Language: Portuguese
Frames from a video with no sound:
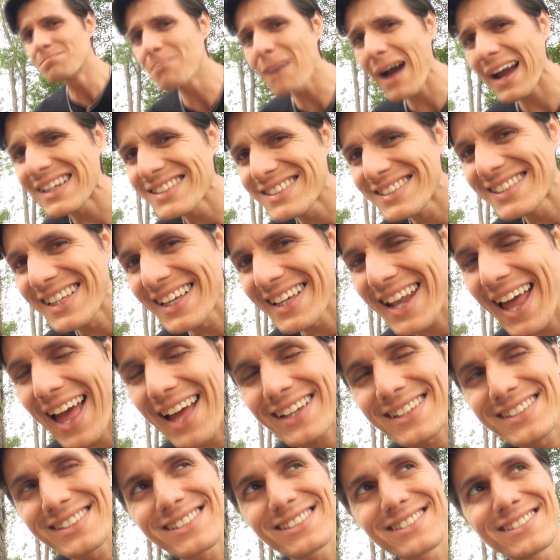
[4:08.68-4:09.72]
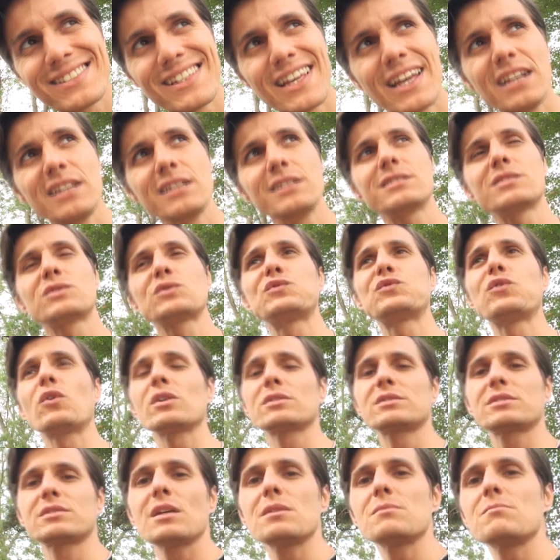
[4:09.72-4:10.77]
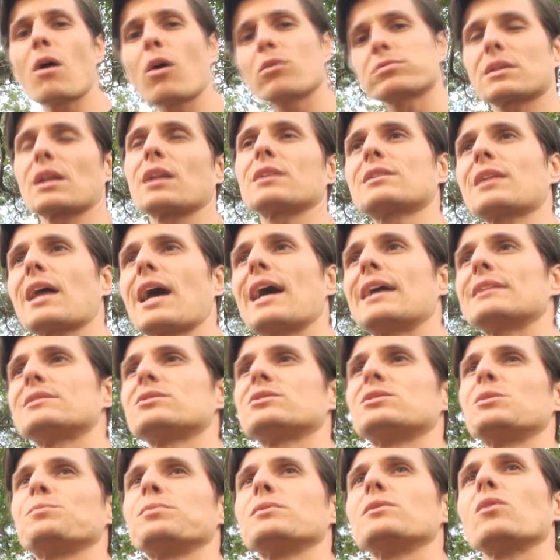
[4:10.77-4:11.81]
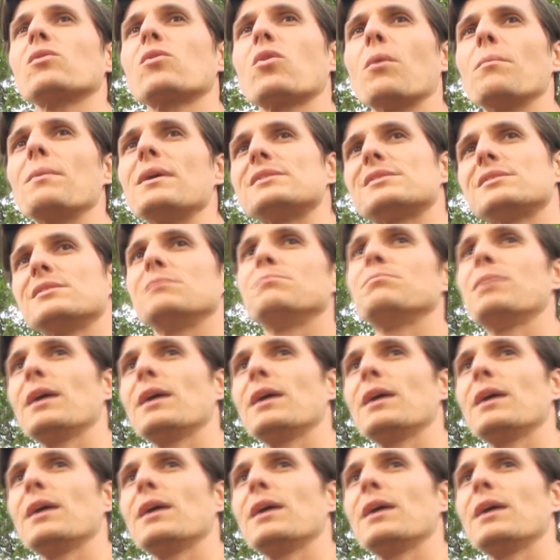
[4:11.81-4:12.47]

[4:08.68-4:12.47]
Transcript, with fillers: Mas será que se eles fossem maltratados, tipo não comesse